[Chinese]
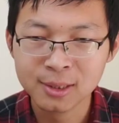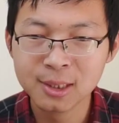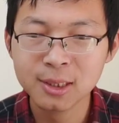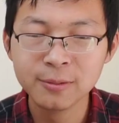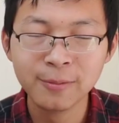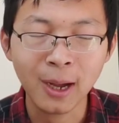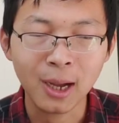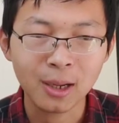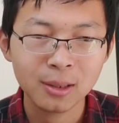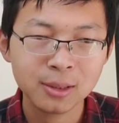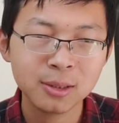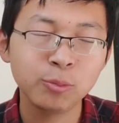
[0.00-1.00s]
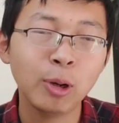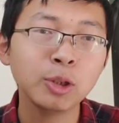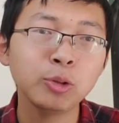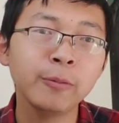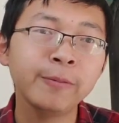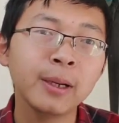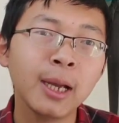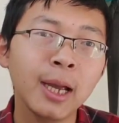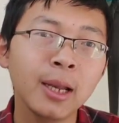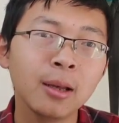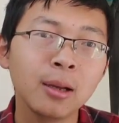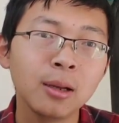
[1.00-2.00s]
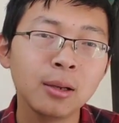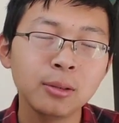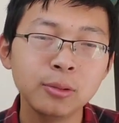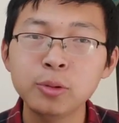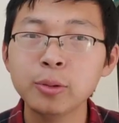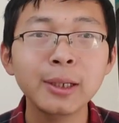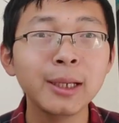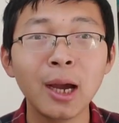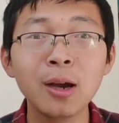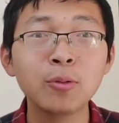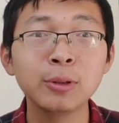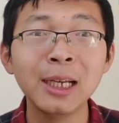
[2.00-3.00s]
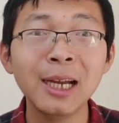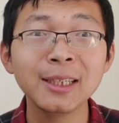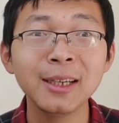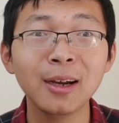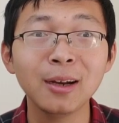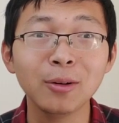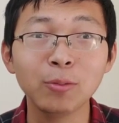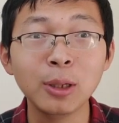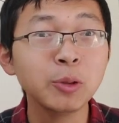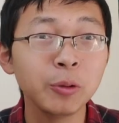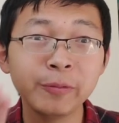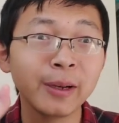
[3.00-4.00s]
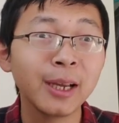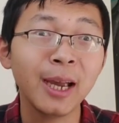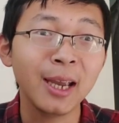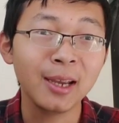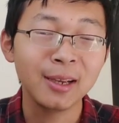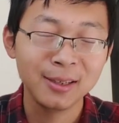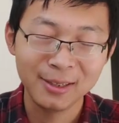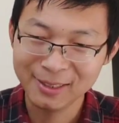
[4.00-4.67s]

司法是完全分开的，就跟两个国家一样，完全分开。